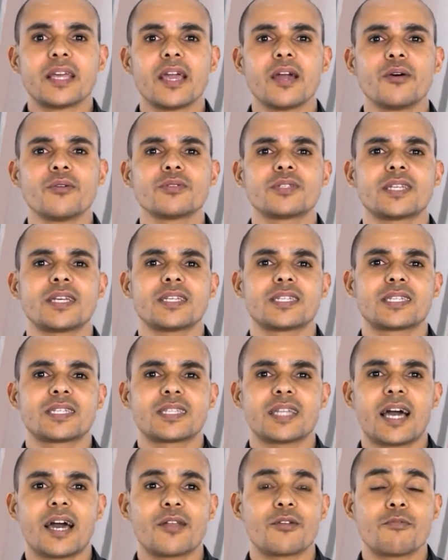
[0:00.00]
Deus
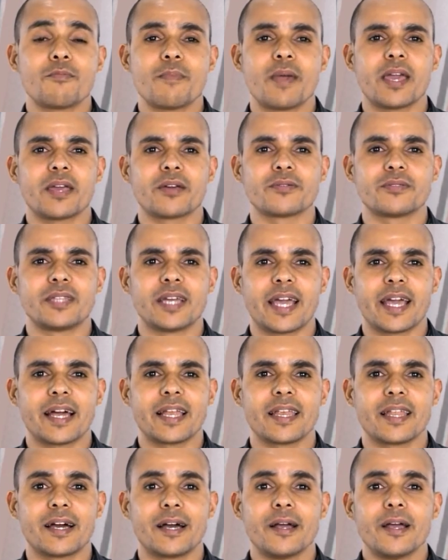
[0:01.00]
está no meio
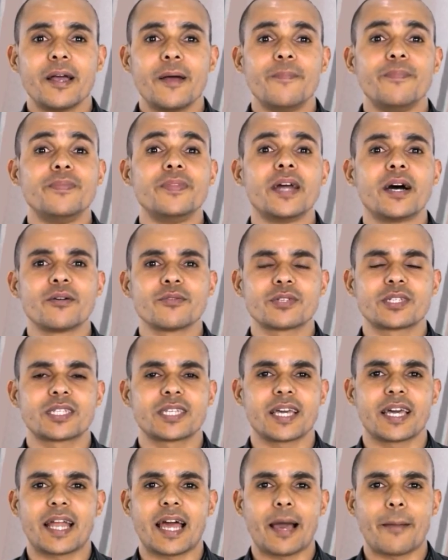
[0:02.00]
dela, não
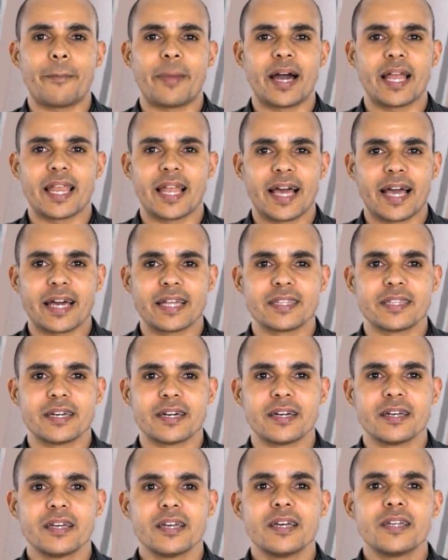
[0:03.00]
será
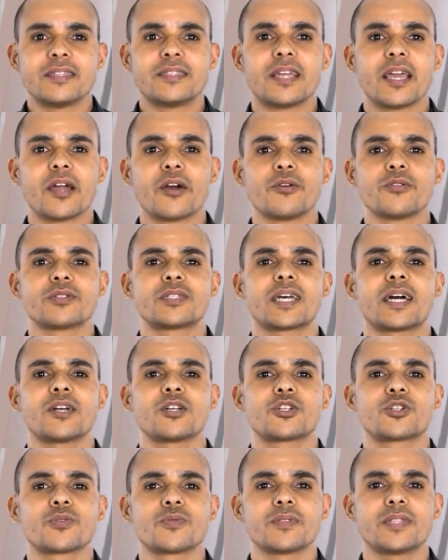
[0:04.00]
abalada. Deus
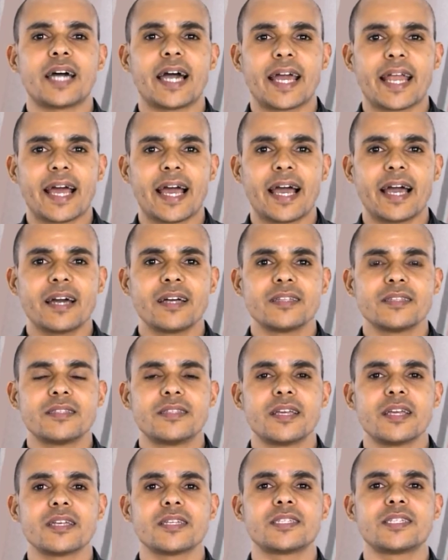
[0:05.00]
ajudará
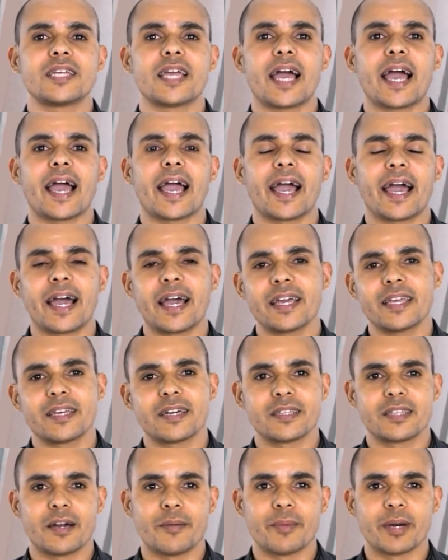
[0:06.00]
desde a
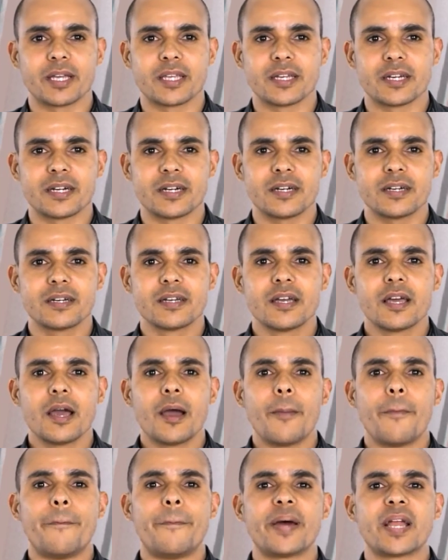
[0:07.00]
raia da manhã
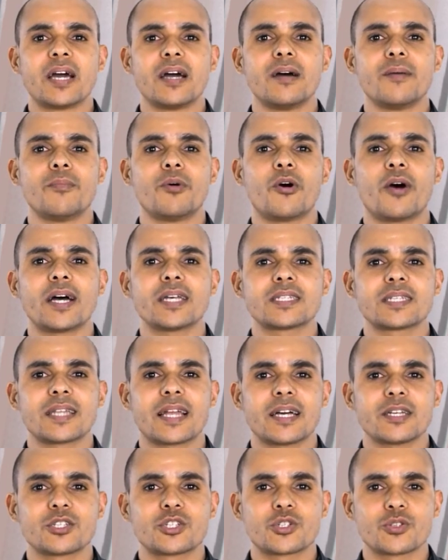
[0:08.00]
bramam as
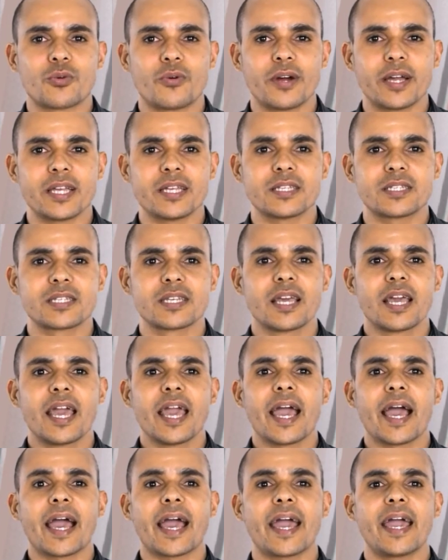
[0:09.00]
nações,
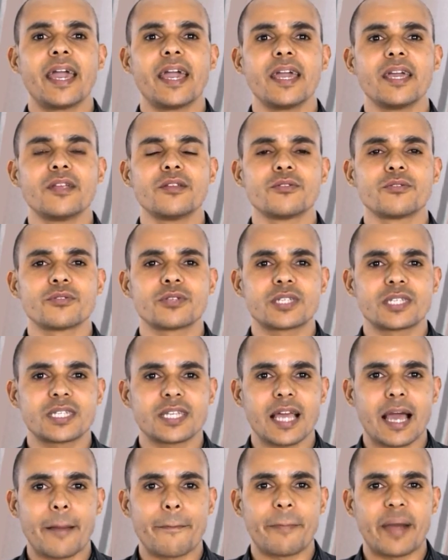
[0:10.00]
reinos
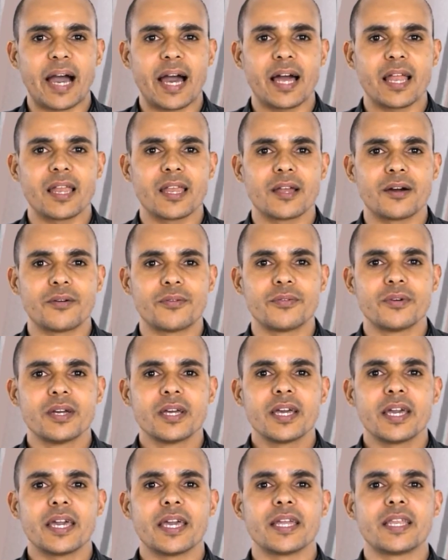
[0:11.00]
se abalam,
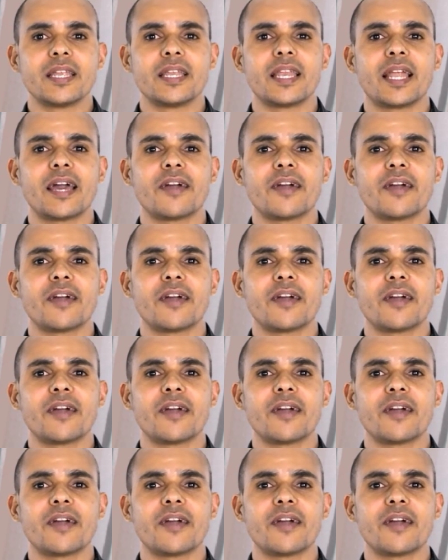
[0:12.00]
ele